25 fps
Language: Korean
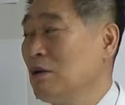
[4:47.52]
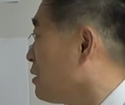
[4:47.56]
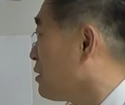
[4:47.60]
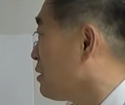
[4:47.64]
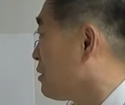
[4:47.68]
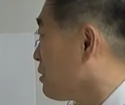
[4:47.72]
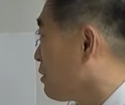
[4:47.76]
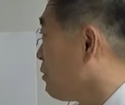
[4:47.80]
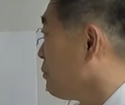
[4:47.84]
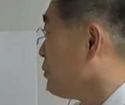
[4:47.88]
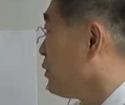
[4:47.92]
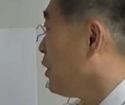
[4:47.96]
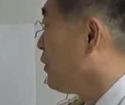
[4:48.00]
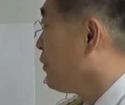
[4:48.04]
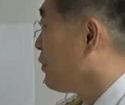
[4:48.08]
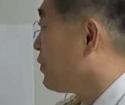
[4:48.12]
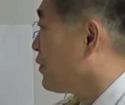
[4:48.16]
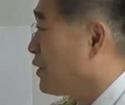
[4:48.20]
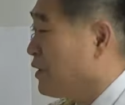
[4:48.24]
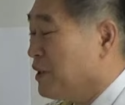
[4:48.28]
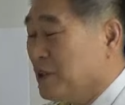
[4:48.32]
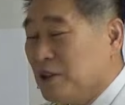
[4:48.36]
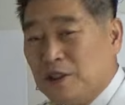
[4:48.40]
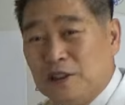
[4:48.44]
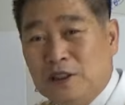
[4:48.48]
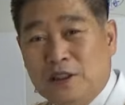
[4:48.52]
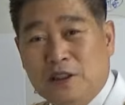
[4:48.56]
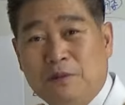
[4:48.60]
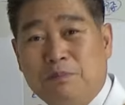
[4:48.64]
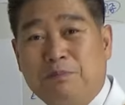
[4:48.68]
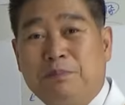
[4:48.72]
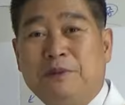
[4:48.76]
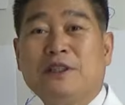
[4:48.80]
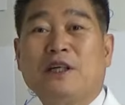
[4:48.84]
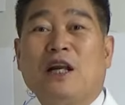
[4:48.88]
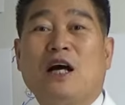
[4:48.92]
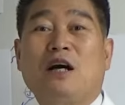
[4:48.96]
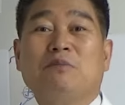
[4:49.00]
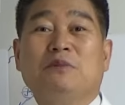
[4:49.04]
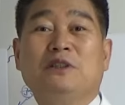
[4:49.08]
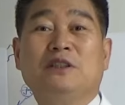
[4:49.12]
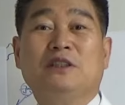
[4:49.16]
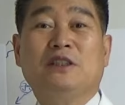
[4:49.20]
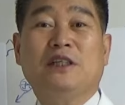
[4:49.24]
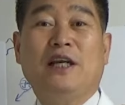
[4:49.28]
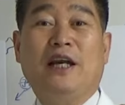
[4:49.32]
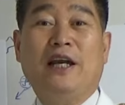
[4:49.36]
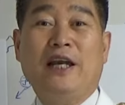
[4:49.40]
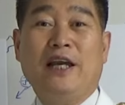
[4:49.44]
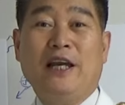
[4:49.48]
그러면 이
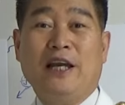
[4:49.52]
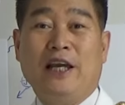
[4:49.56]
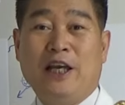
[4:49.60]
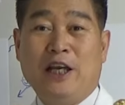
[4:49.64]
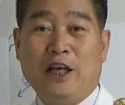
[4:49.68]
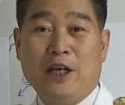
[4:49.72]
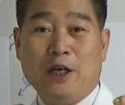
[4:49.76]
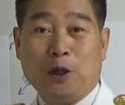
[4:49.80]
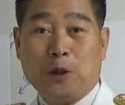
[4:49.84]
피라미드의